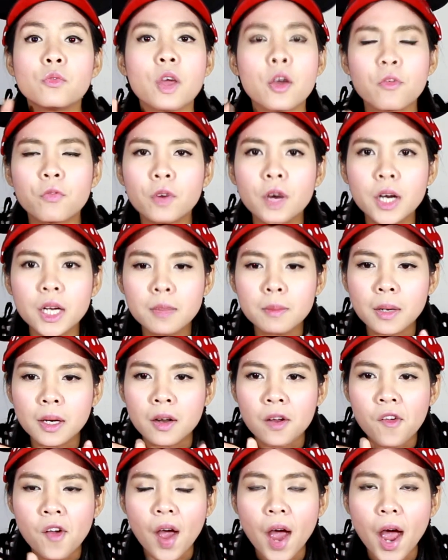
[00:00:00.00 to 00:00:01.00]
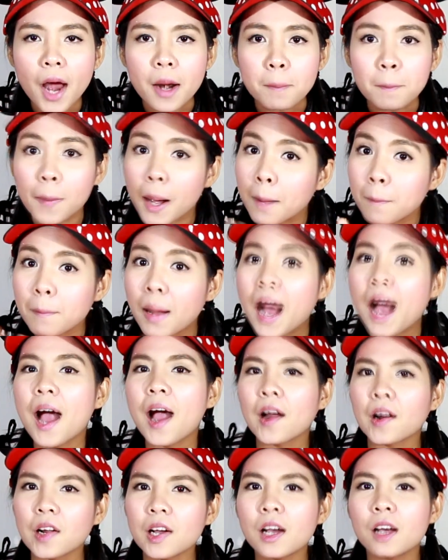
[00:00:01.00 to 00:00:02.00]
กินเวเฟอร์ที่มันอัดบา
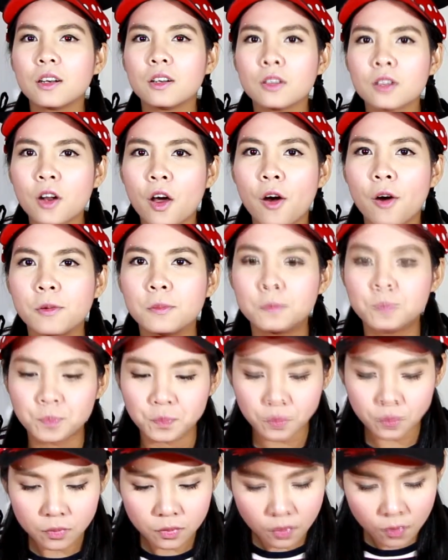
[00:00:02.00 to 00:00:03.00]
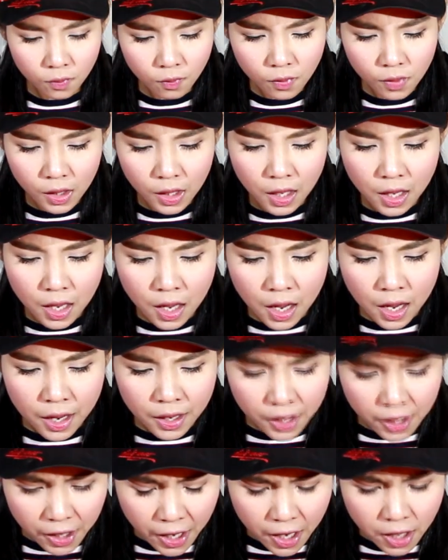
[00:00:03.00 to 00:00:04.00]
งๆนะคะน้อ
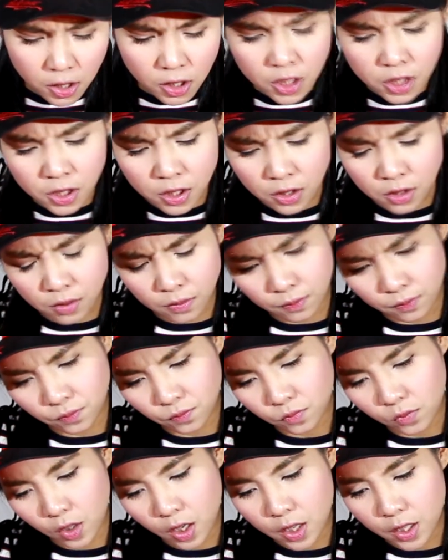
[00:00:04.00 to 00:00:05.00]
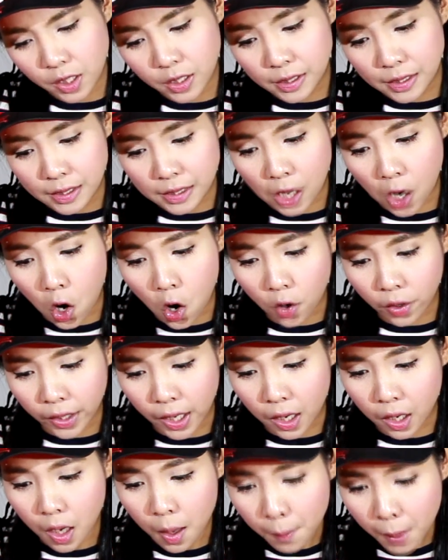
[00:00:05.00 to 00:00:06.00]
งๆยังไงหนึ่งหนึ่งซอง
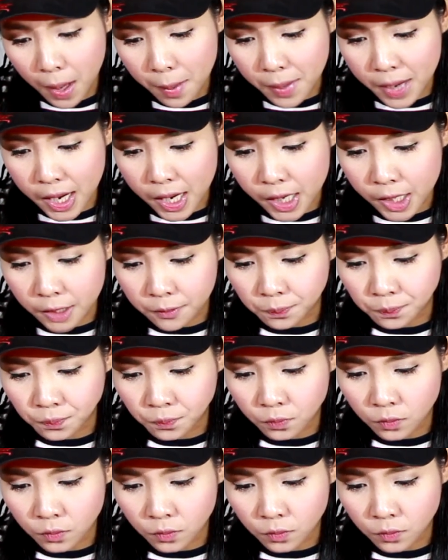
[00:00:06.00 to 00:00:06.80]
เนี่ย ก็ประมาณ